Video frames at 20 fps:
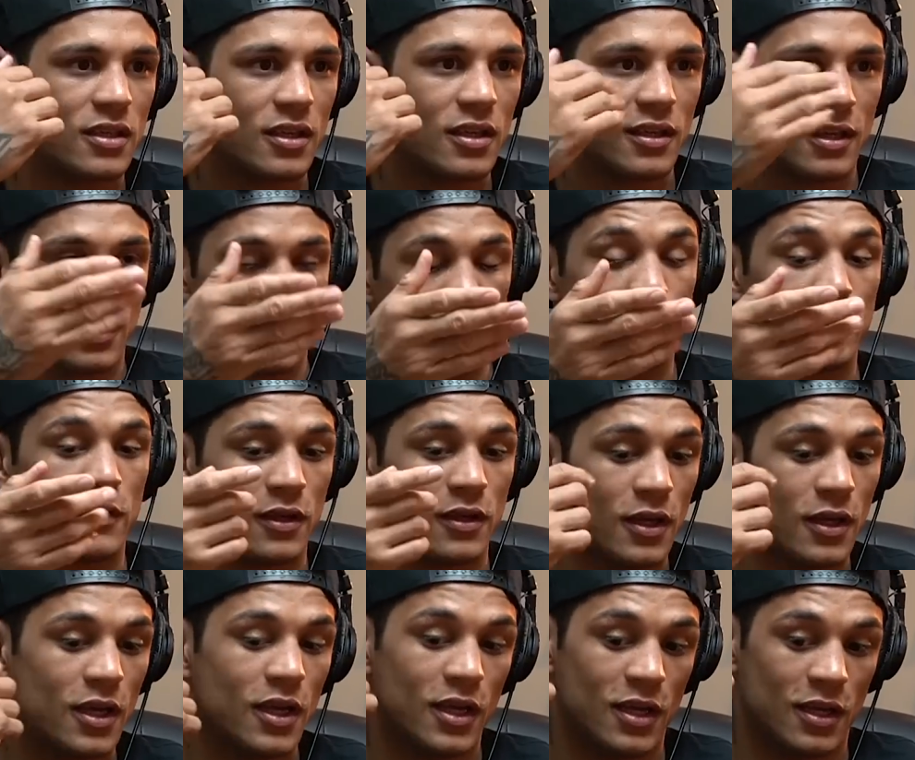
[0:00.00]
É.
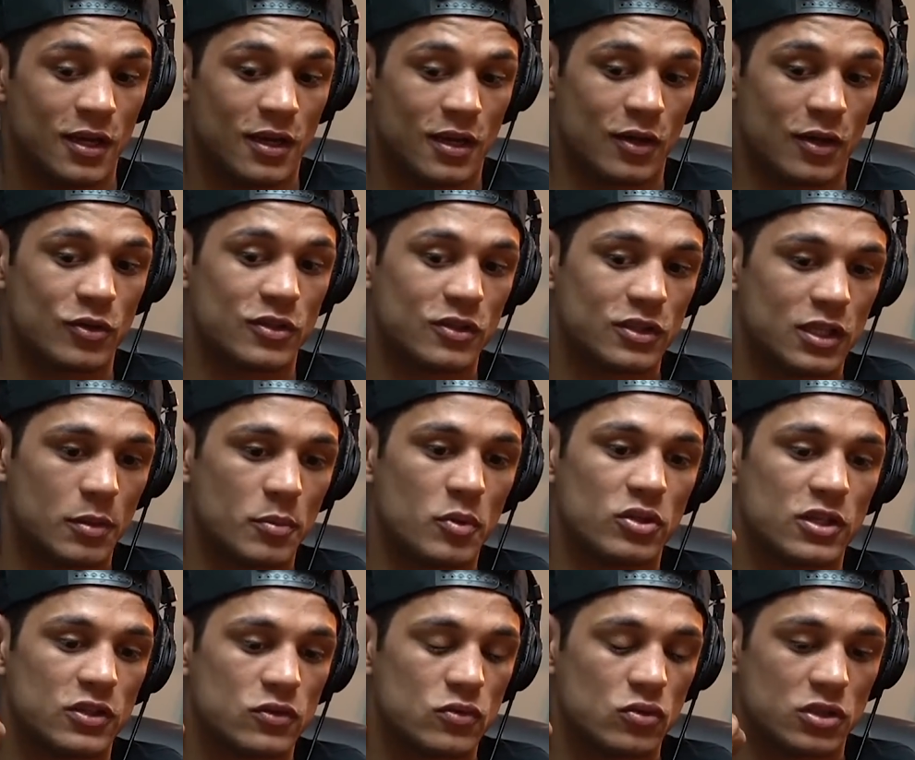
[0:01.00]
Uma coisa que também eu já
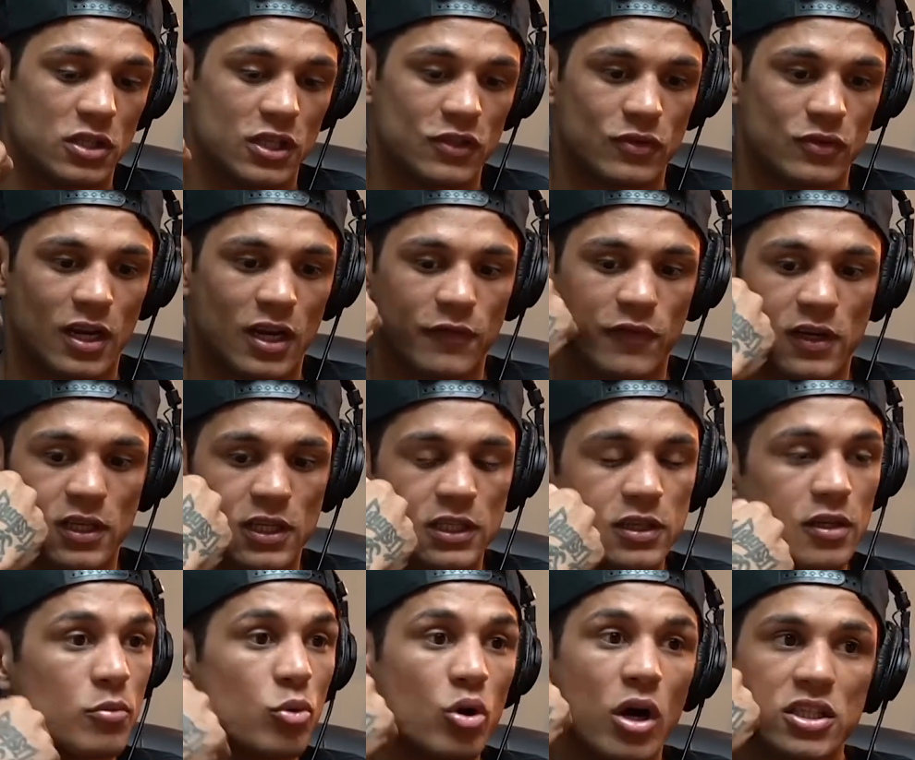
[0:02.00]
escutei, os caras falam que tem
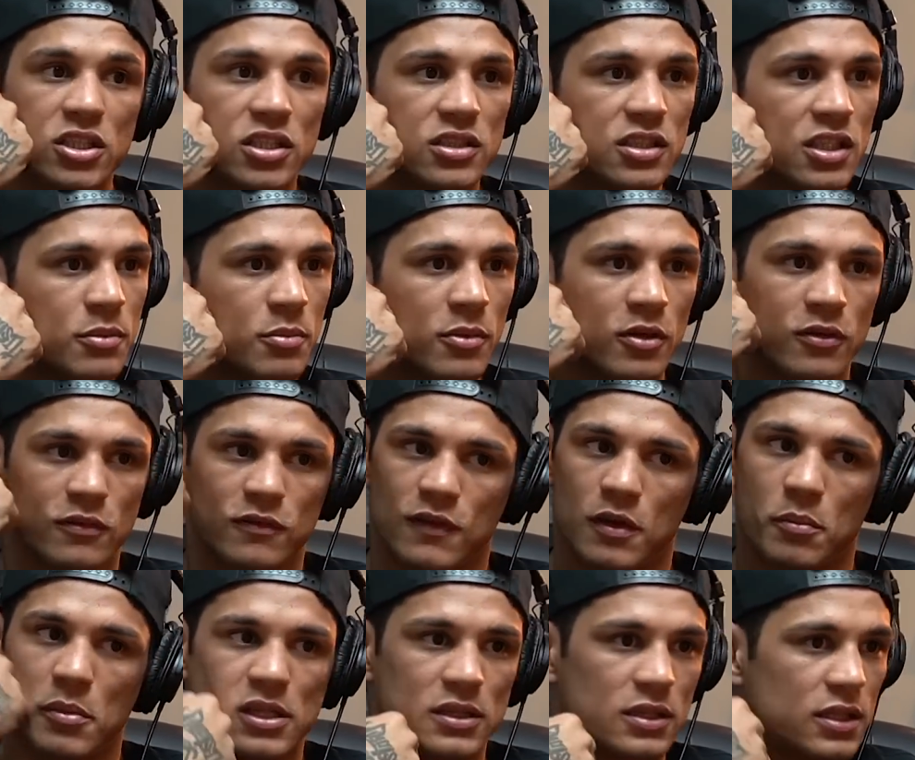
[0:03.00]
uma borracha aqui, irmão. Vai
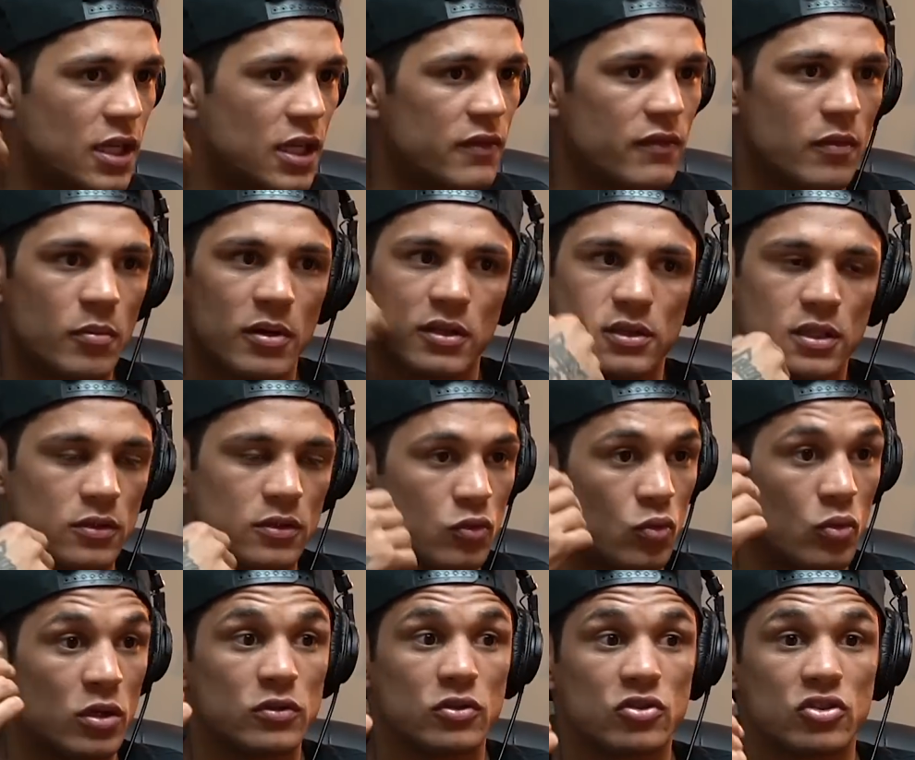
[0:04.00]
batendo, vai batendo. Vai
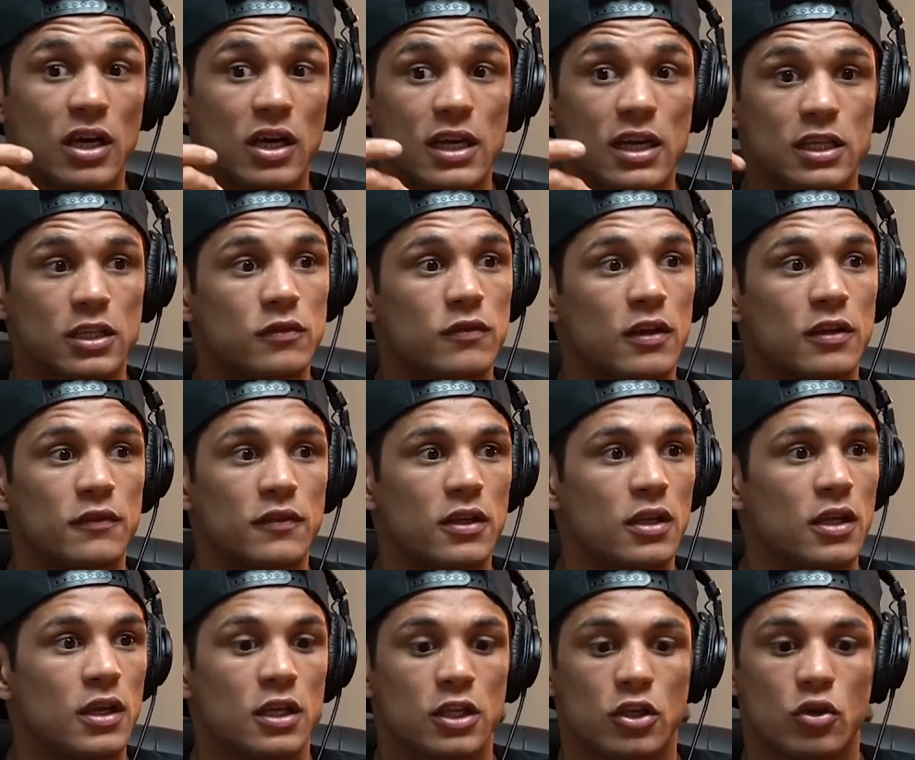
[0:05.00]
Quantos caras que tu vai
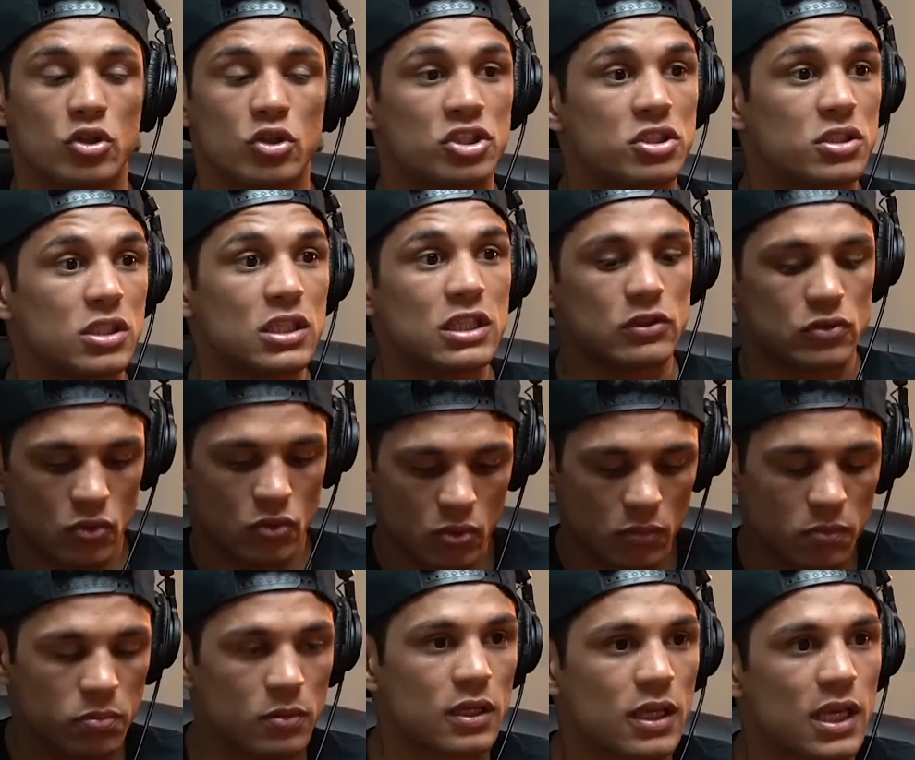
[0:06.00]
ver que hoje triscou,
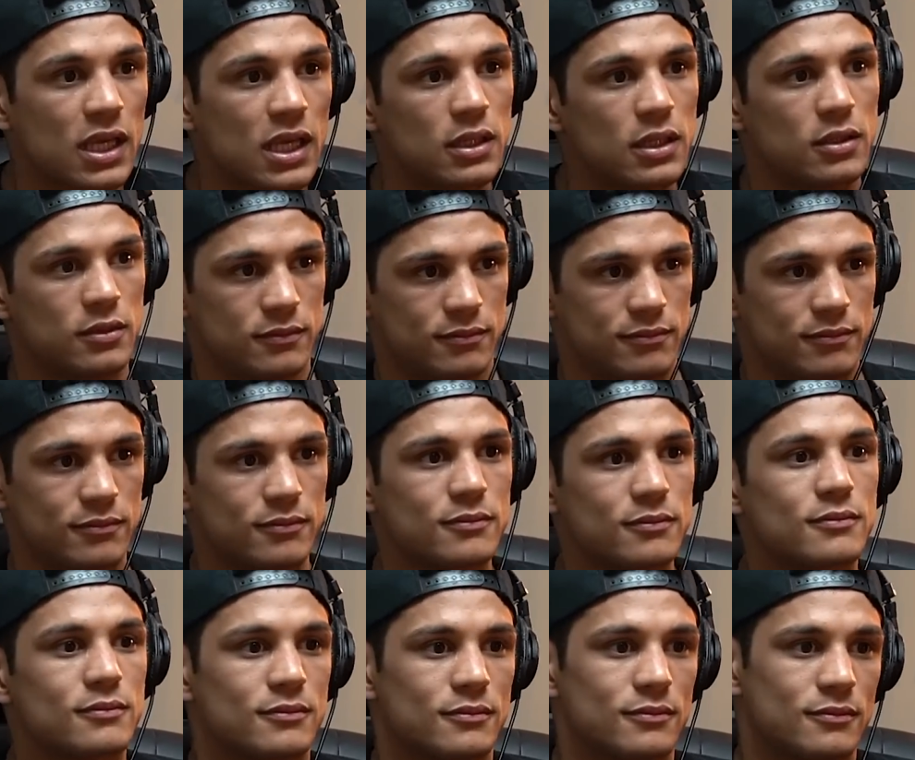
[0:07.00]
queda.
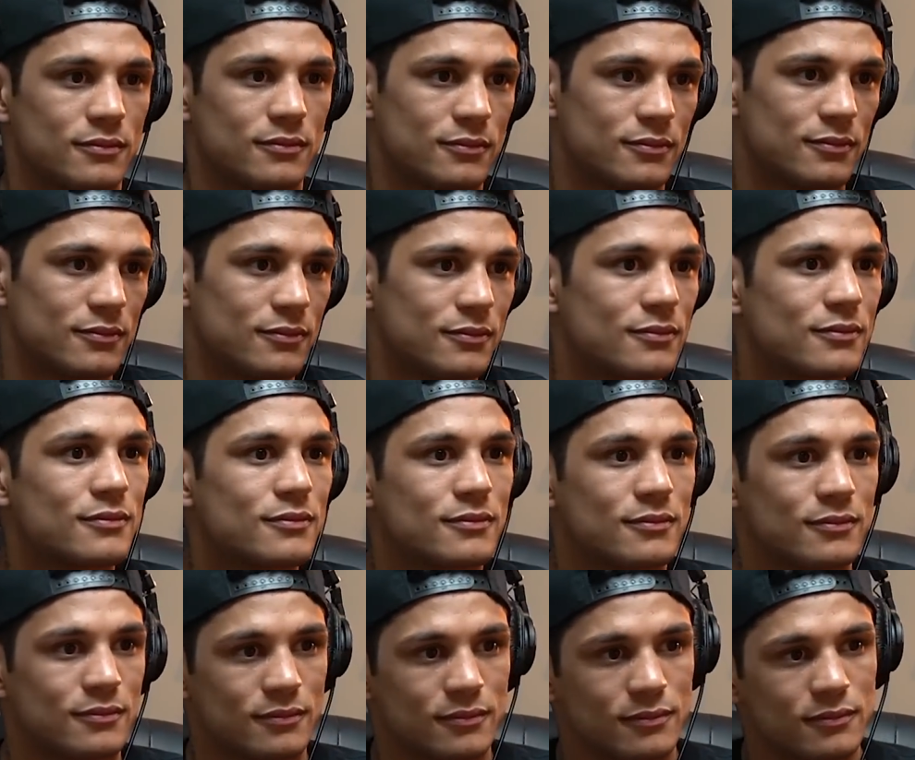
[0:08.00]
Mutante.
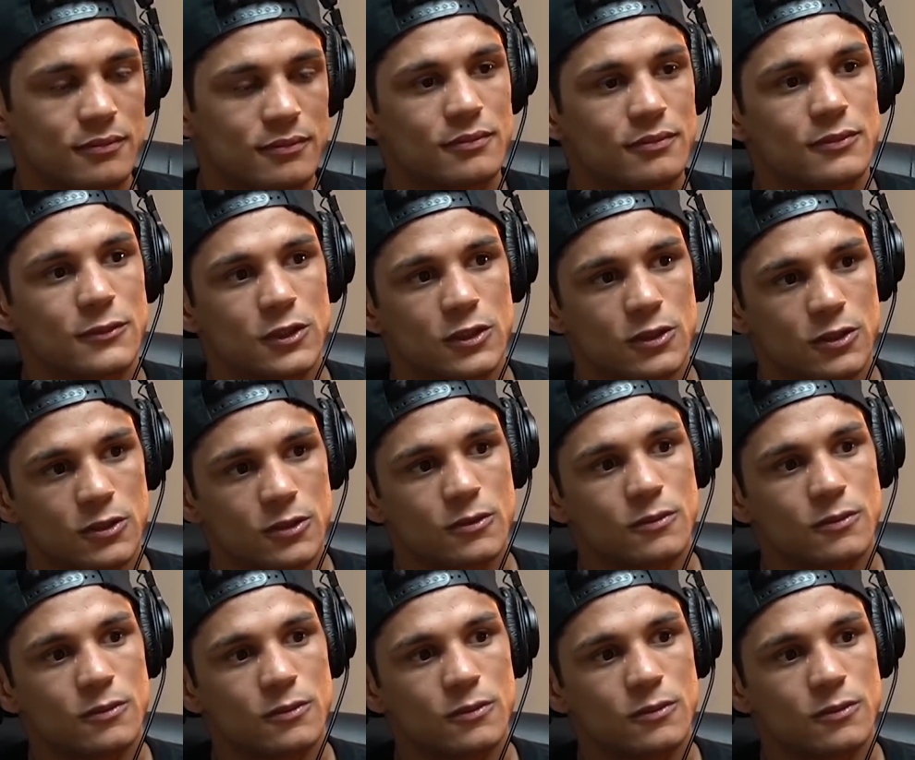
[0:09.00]
Lembra do César